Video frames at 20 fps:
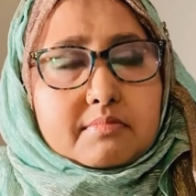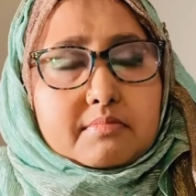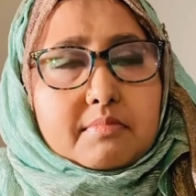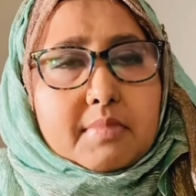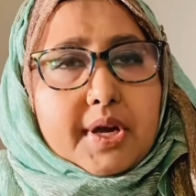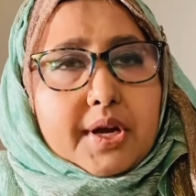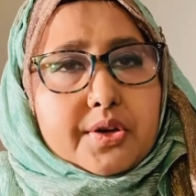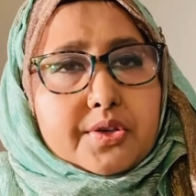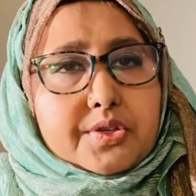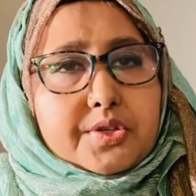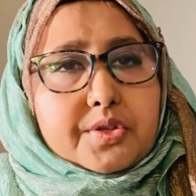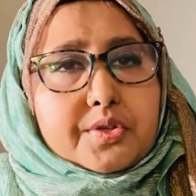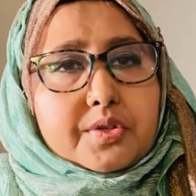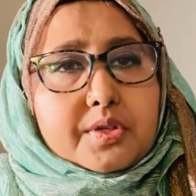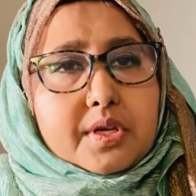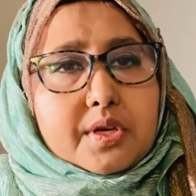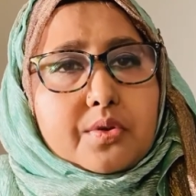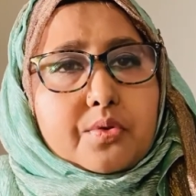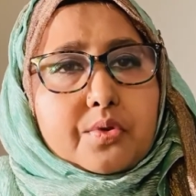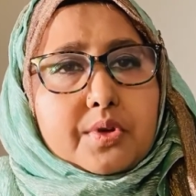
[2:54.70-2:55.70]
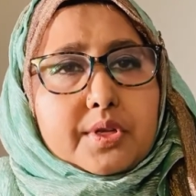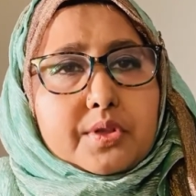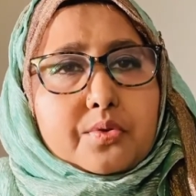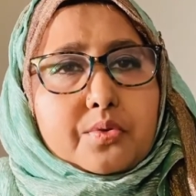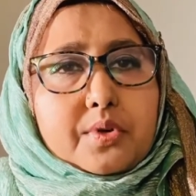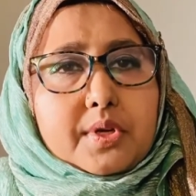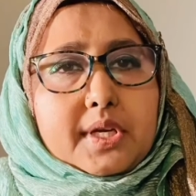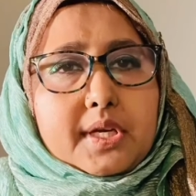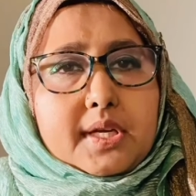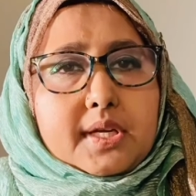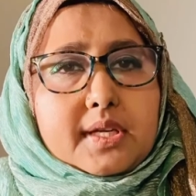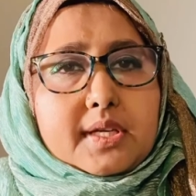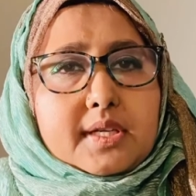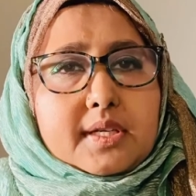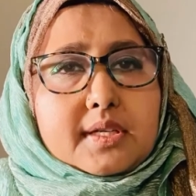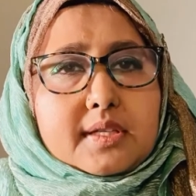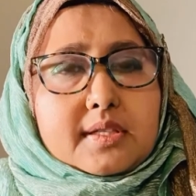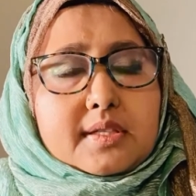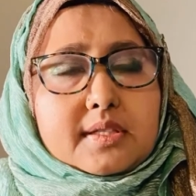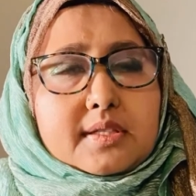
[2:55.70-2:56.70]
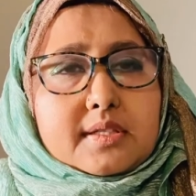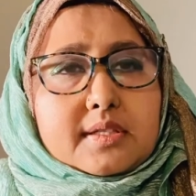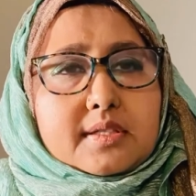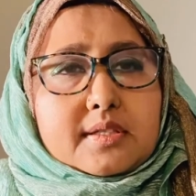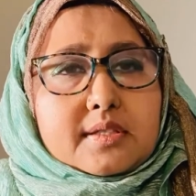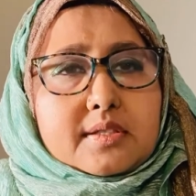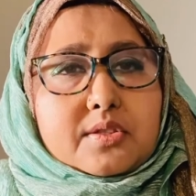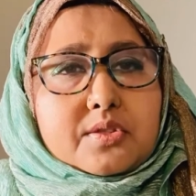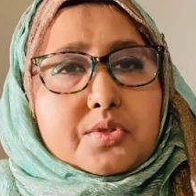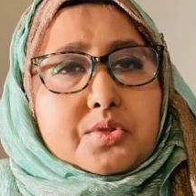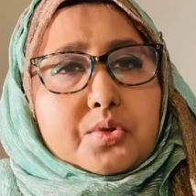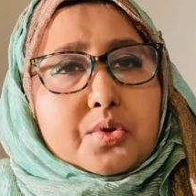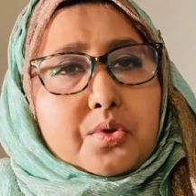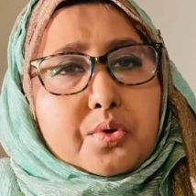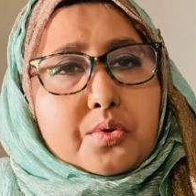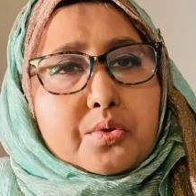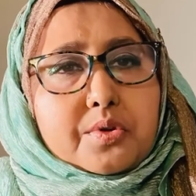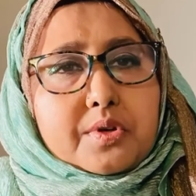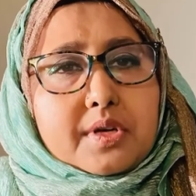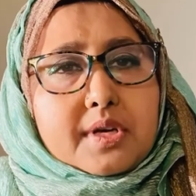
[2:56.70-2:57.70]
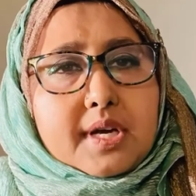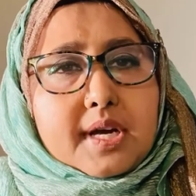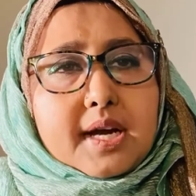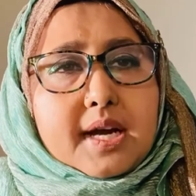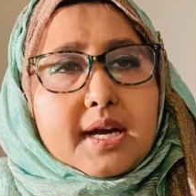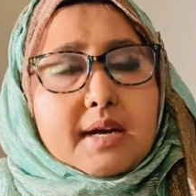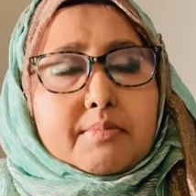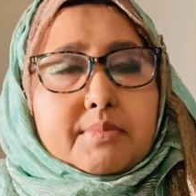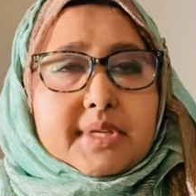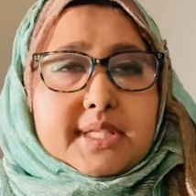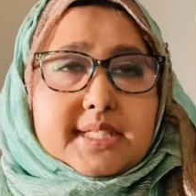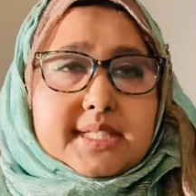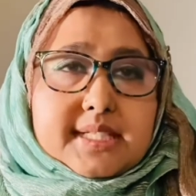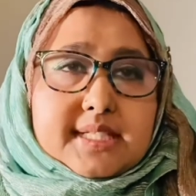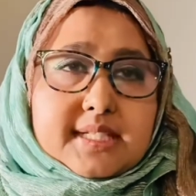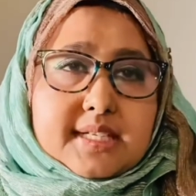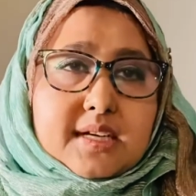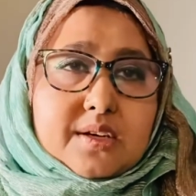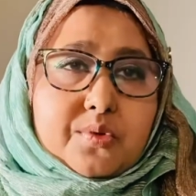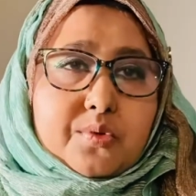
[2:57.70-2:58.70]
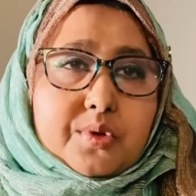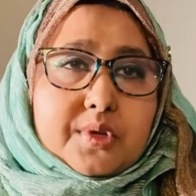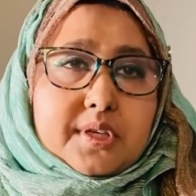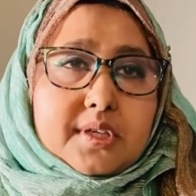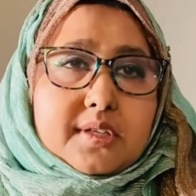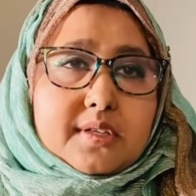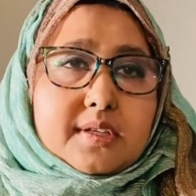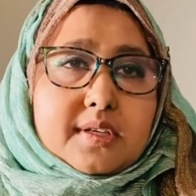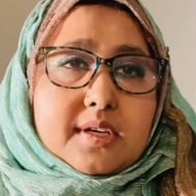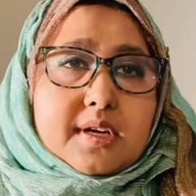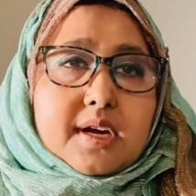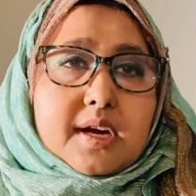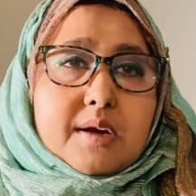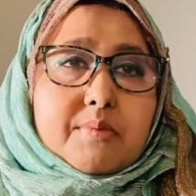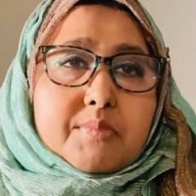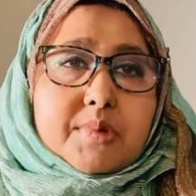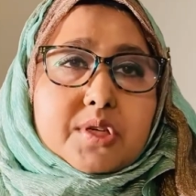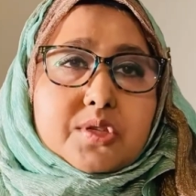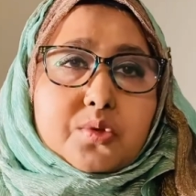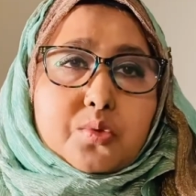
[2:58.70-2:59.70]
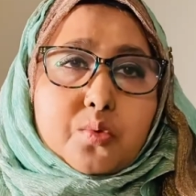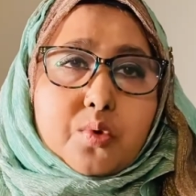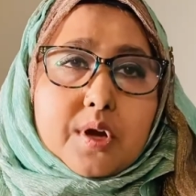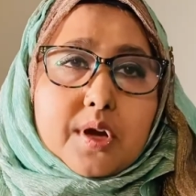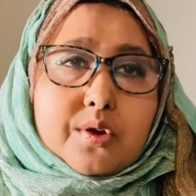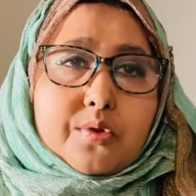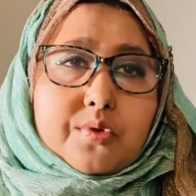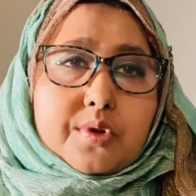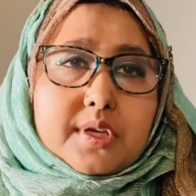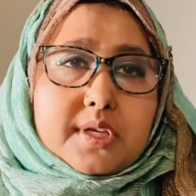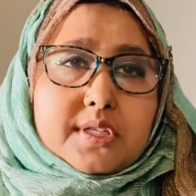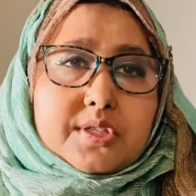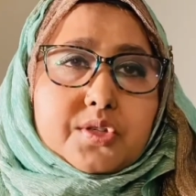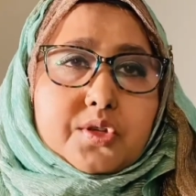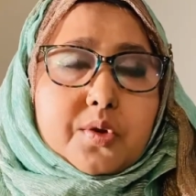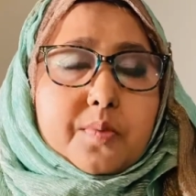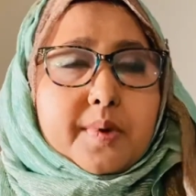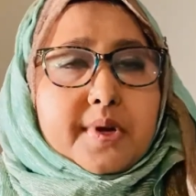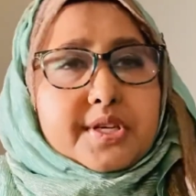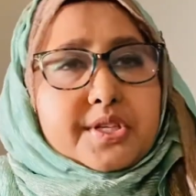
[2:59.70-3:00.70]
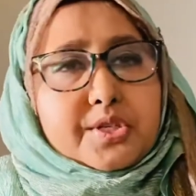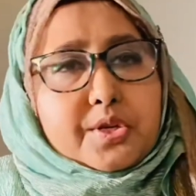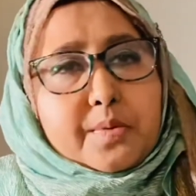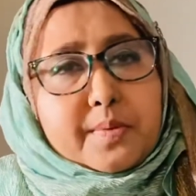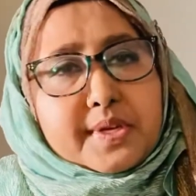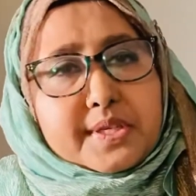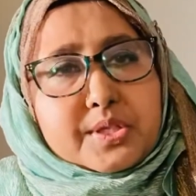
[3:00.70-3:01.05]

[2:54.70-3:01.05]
মানসিকতা গড়ে তুলি তো চলুন আমরা চেষ্টা করি আমরা দোয়া করি সবাই সবার